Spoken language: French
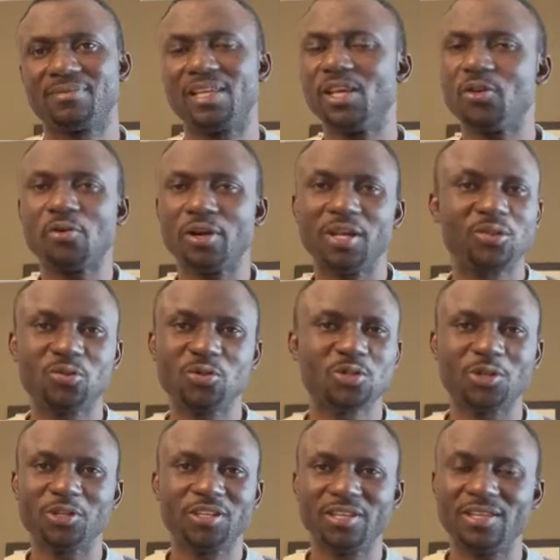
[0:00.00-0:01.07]
Il connaît tout
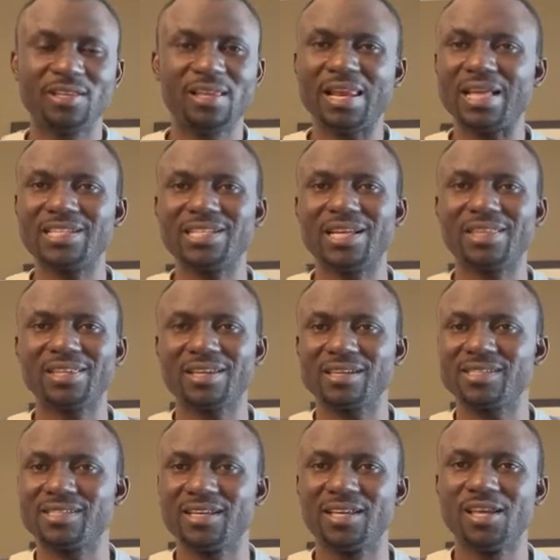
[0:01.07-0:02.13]
son... Il, a déjà
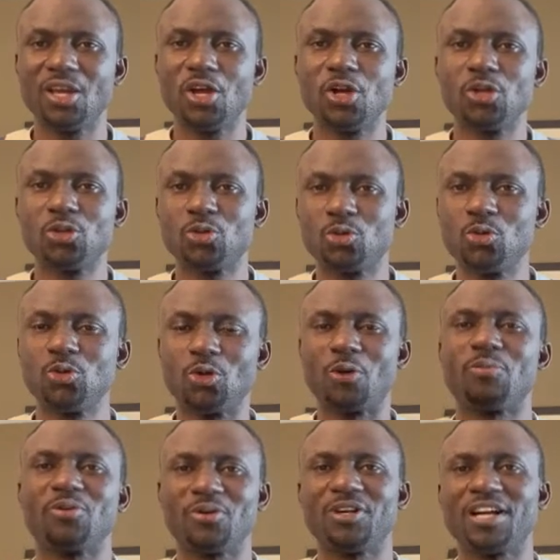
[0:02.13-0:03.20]
tracé tout
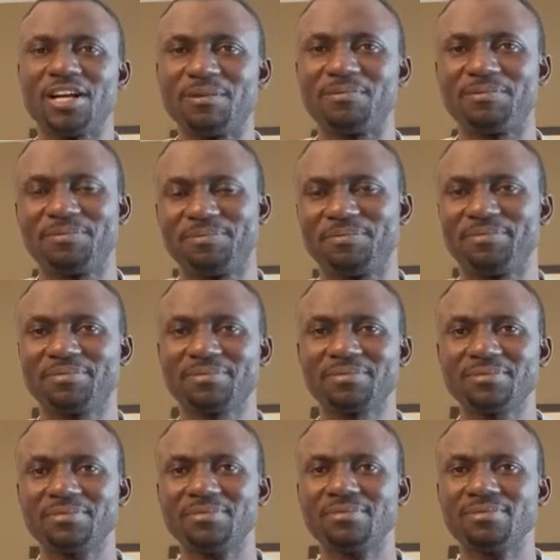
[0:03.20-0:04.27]
ton programme.
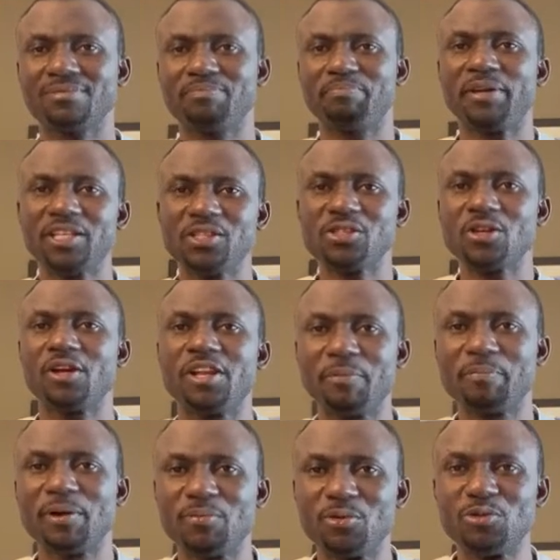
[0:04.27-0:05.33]
Personne ne
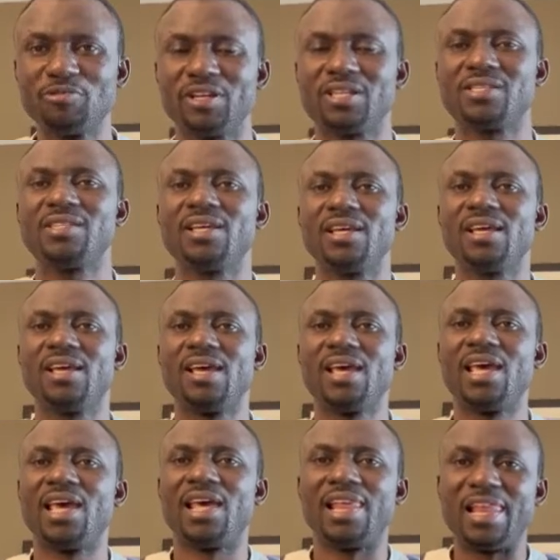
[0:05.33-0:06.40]
peut bouleverser
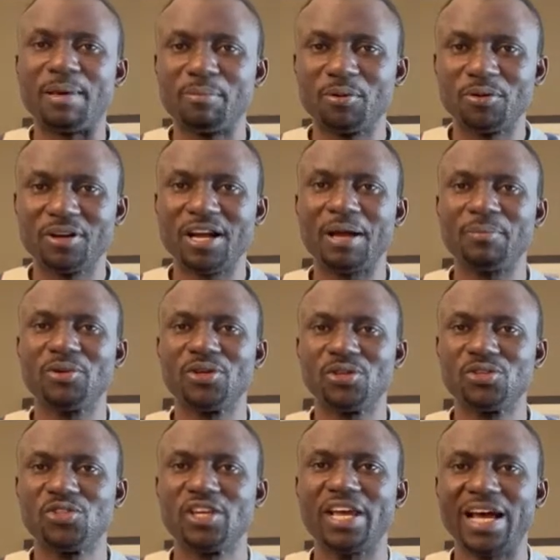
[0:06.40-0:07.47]
les programmes que
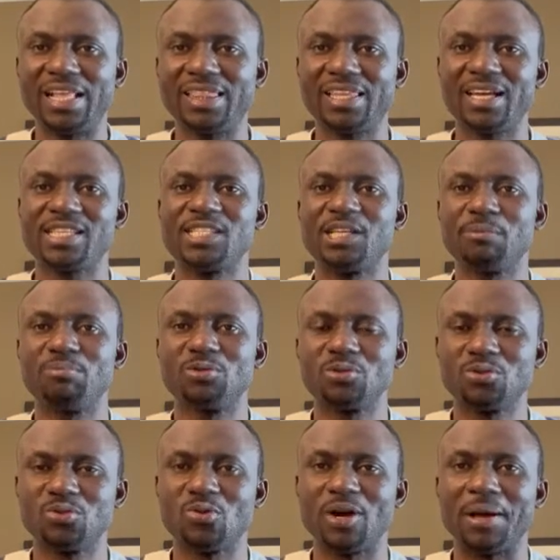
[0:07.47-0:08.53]
Dieu a tracés
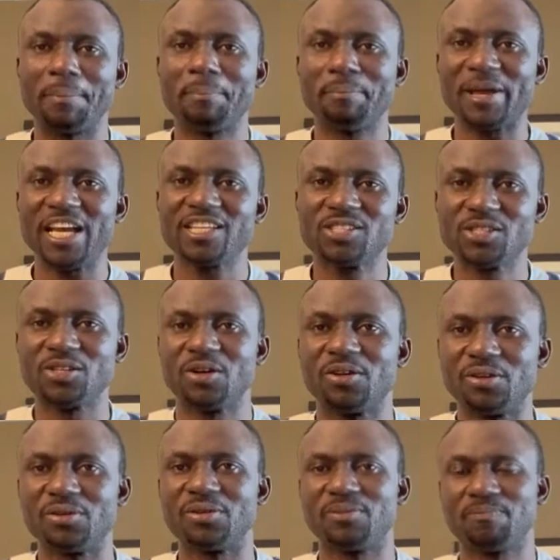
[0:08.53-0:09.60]
pour toi.
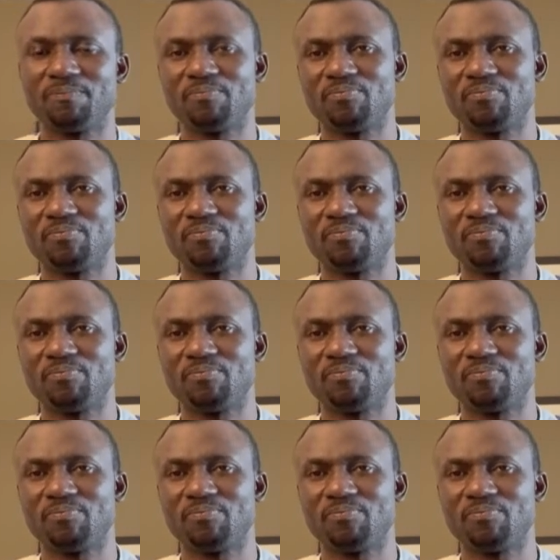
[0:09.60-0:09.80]
Personne.